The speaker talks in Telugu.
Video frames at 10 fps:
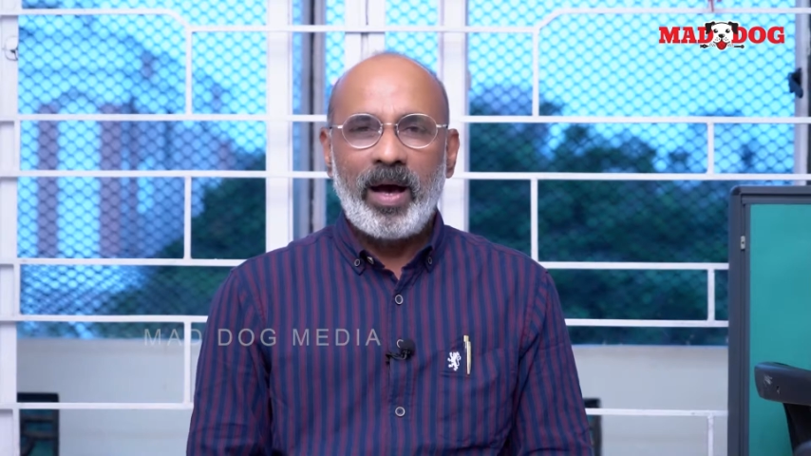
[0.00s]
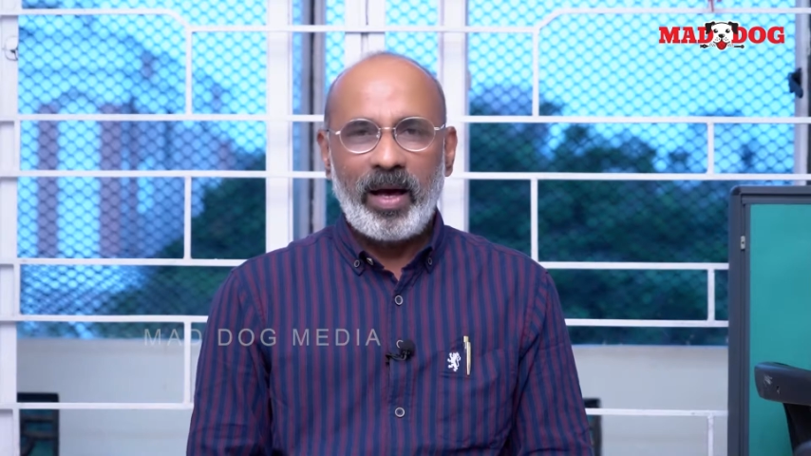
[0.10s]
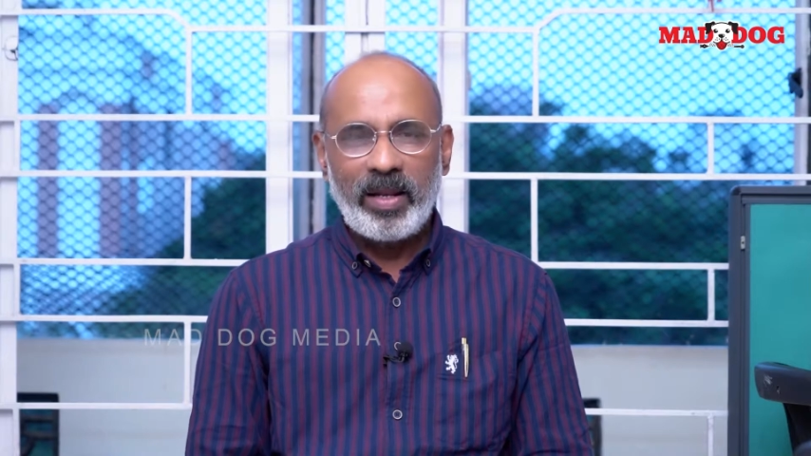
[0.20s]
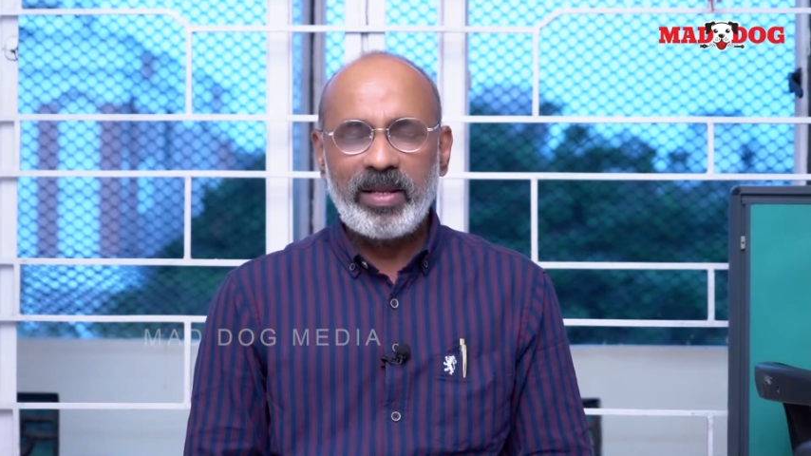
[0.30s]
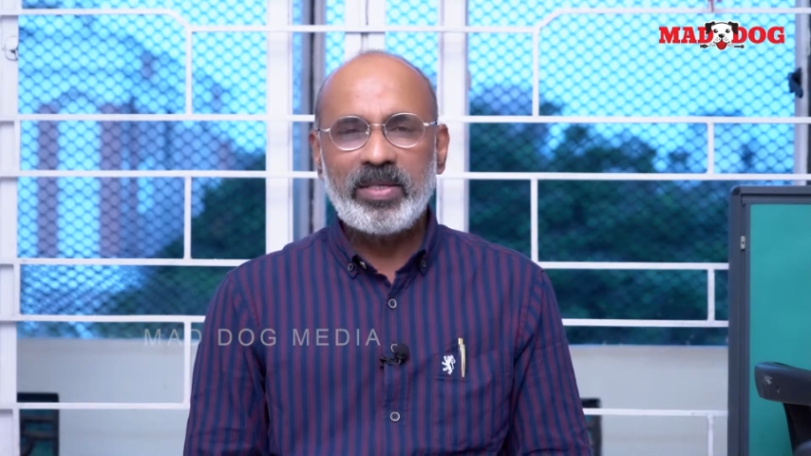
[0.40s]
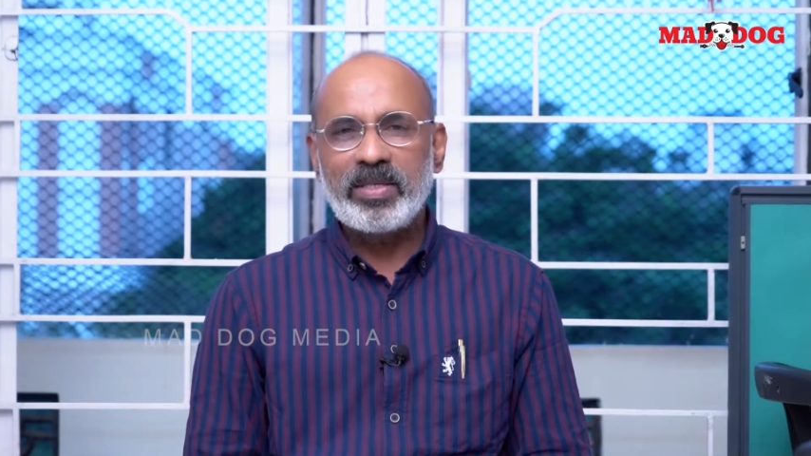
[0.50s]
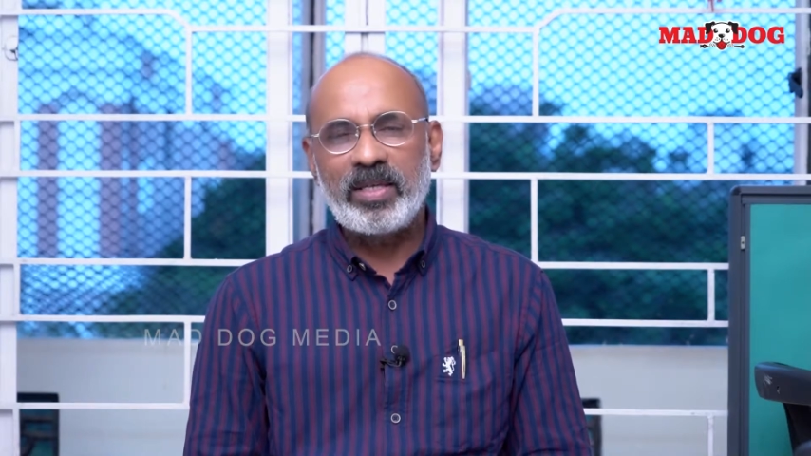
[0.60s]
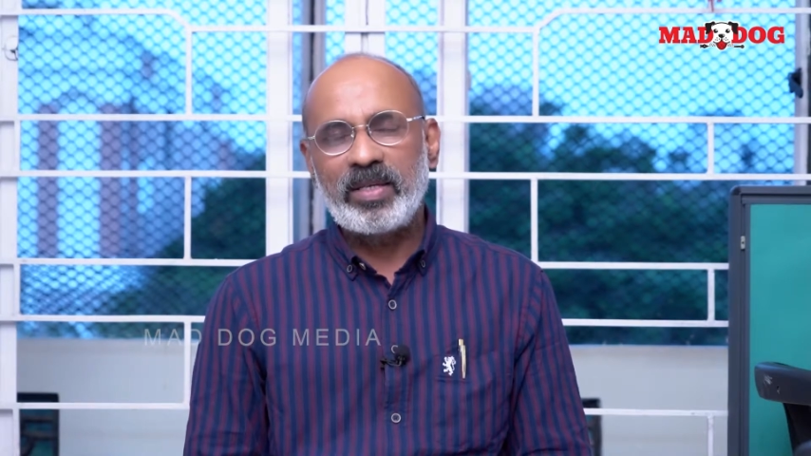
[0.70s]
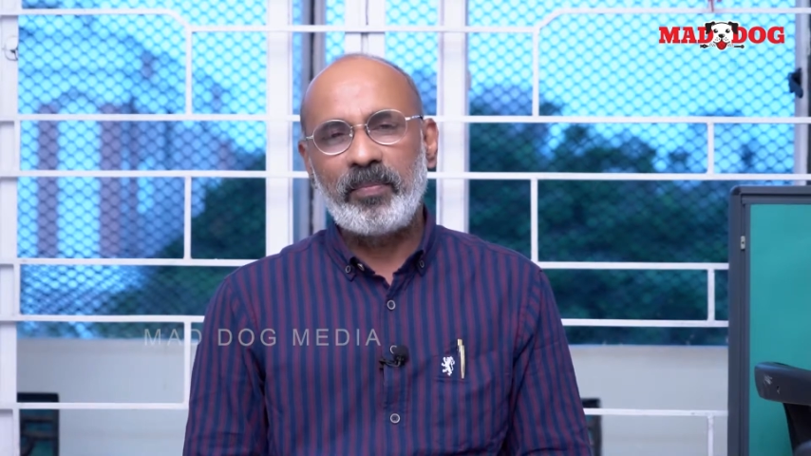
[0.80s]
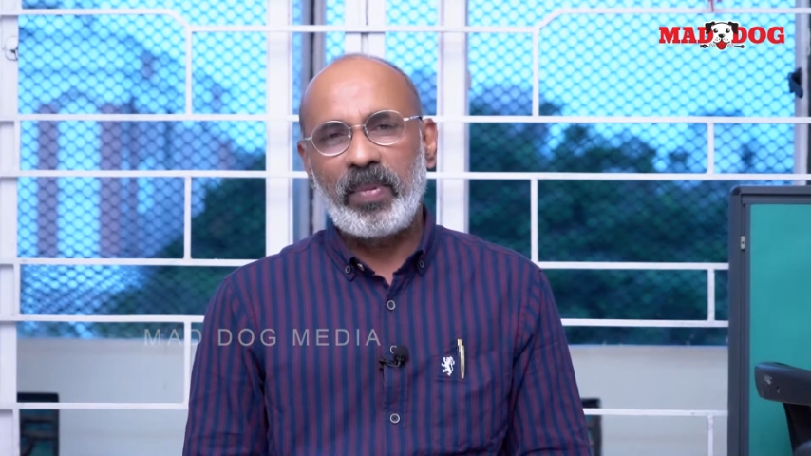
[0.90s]

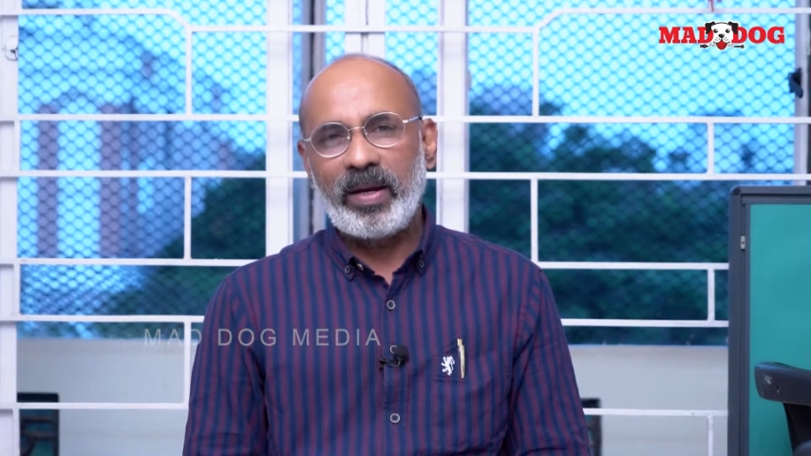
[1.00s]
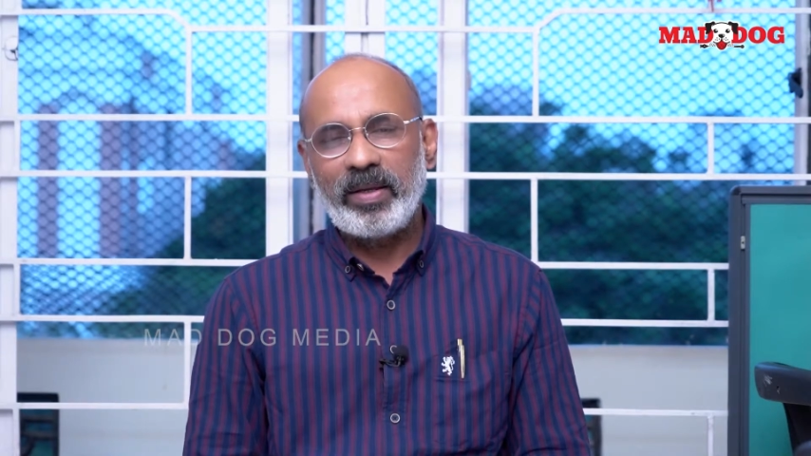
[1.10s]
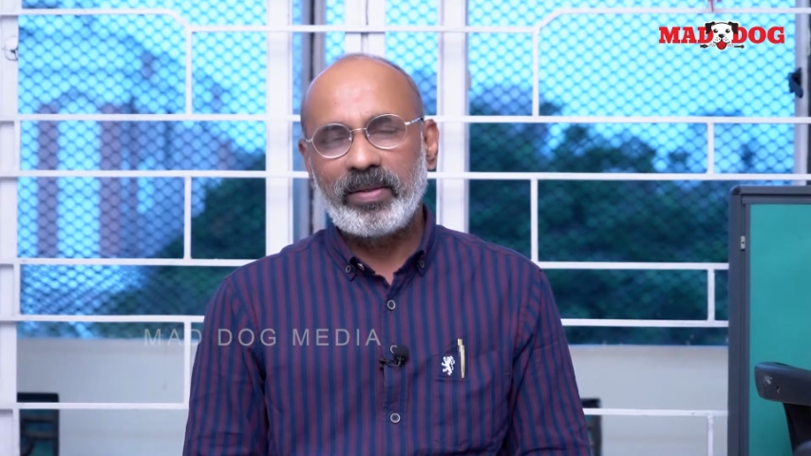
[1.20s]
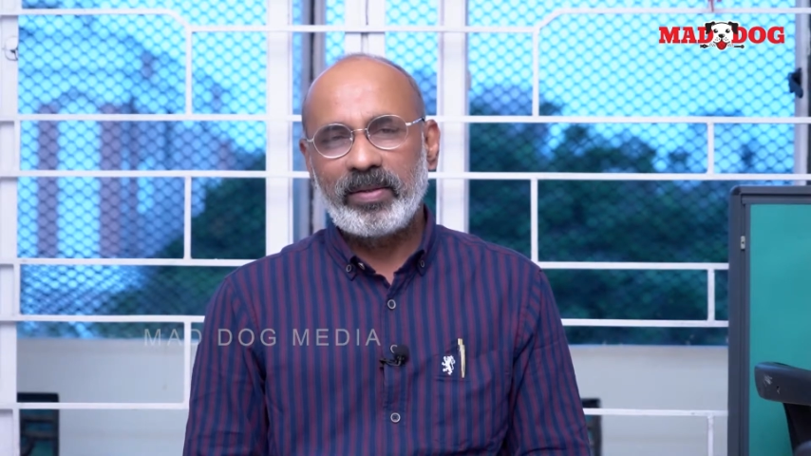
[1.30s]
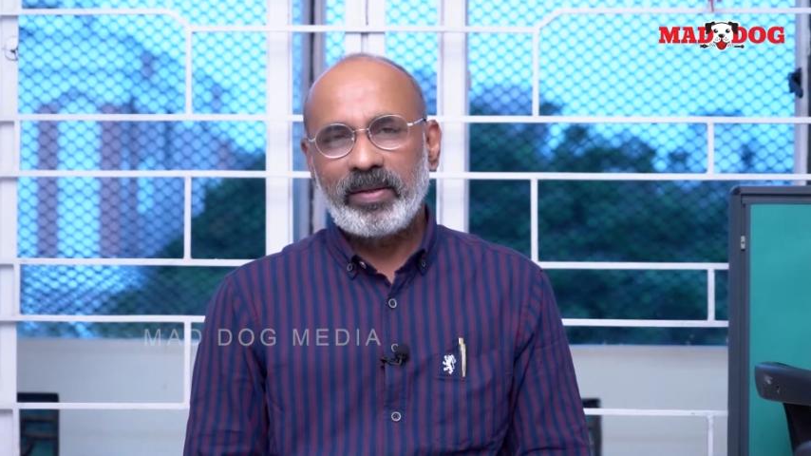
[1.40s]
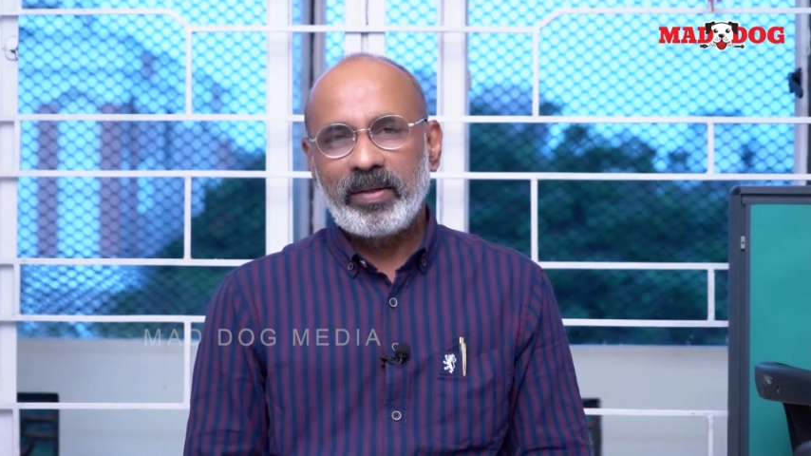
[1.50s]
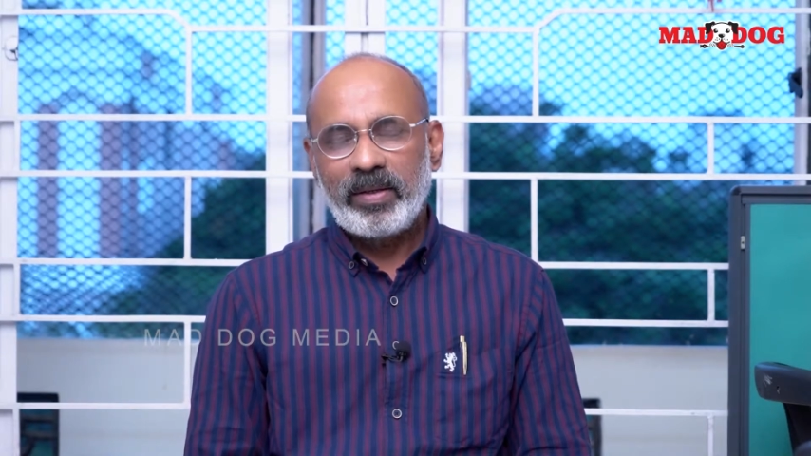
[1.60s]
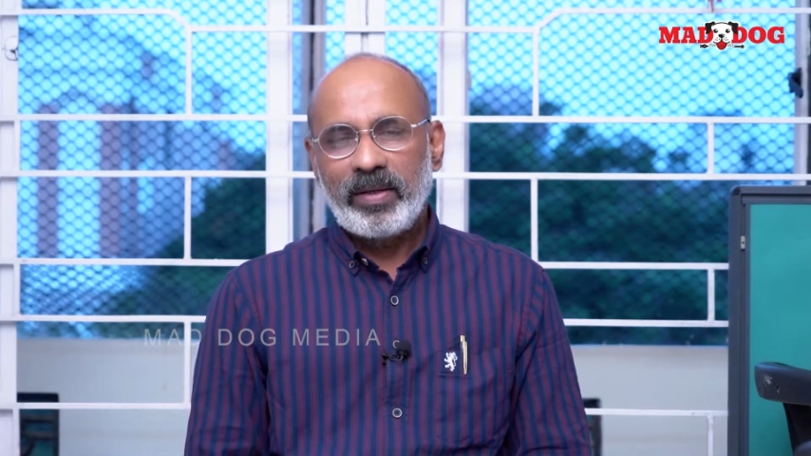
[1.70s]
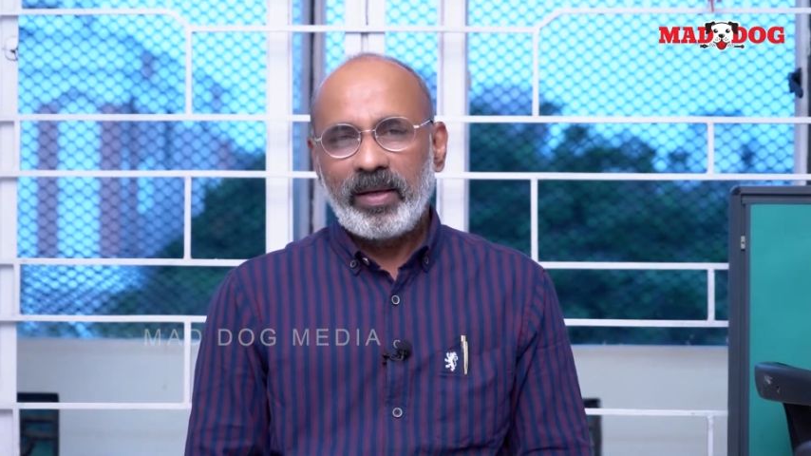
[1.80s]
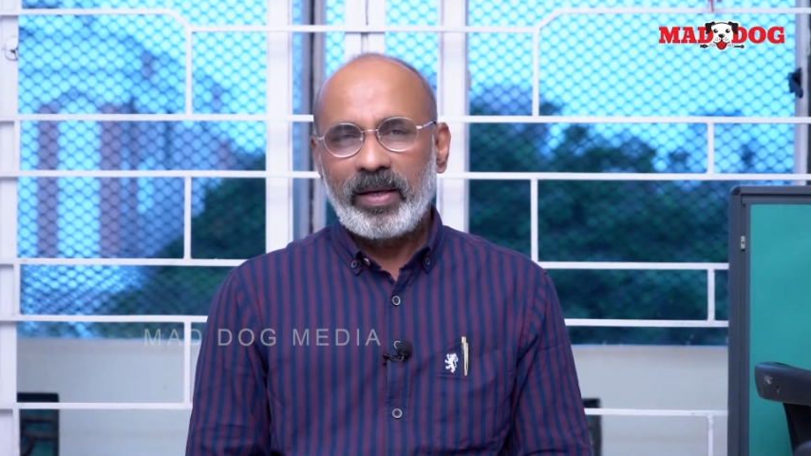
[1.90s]
అలరించిందని చెప్పాలి
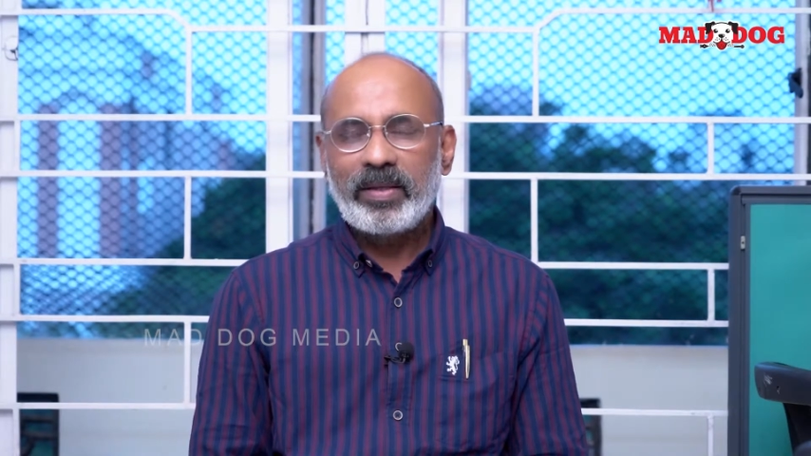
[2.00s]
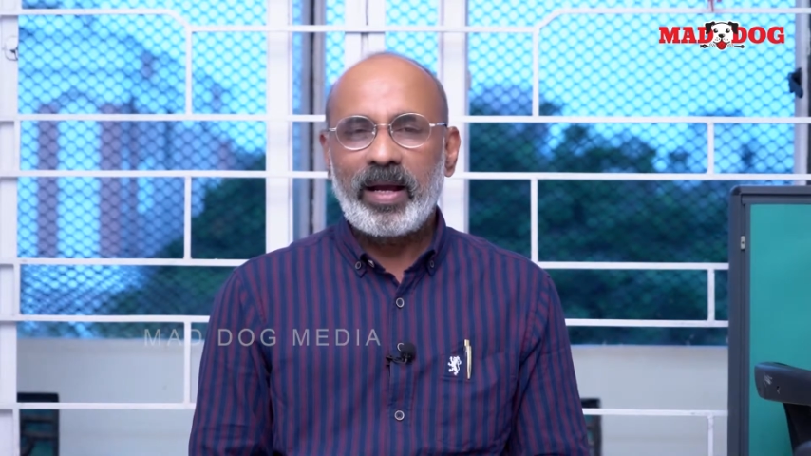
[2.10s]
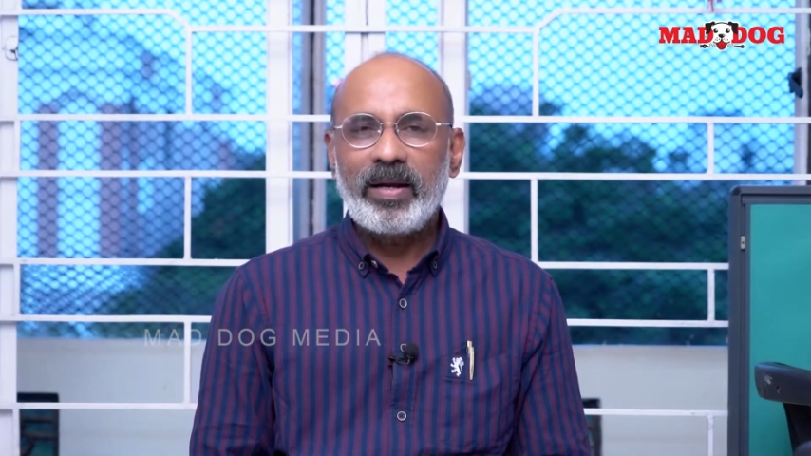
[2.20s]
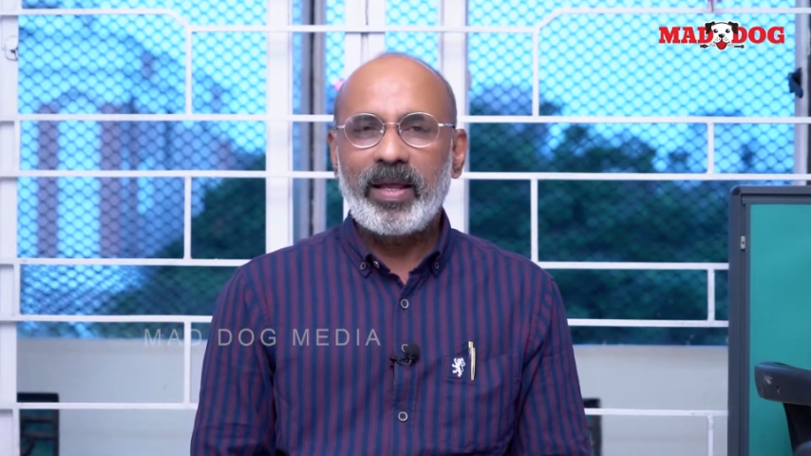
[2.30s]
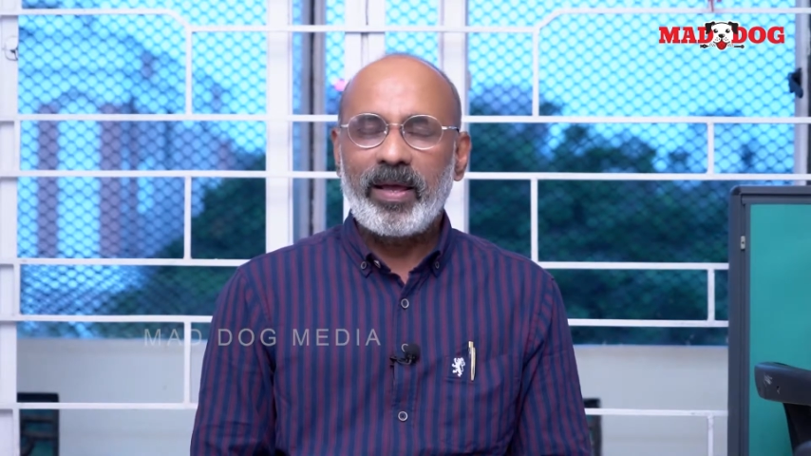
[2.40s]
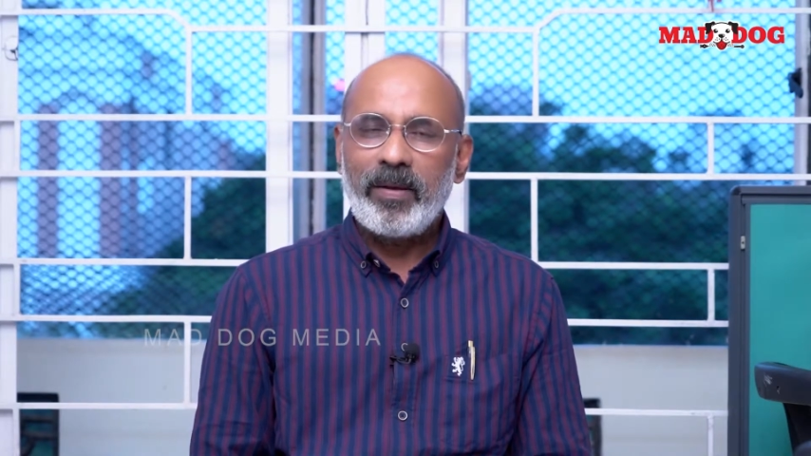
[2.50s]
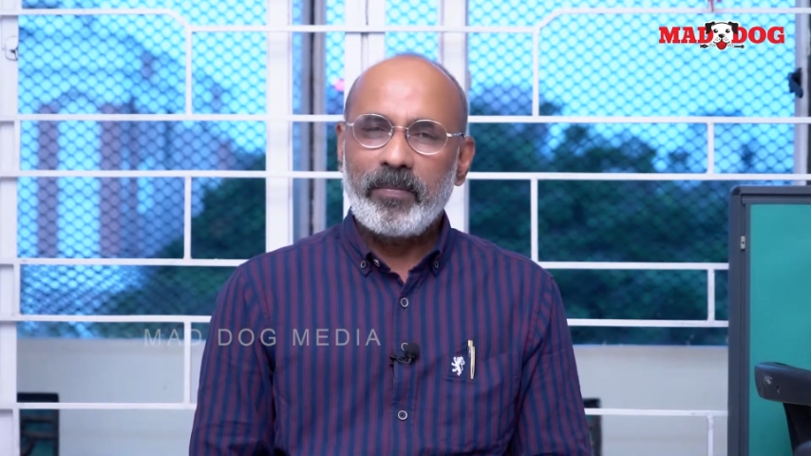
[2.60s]
ఎందుకంటే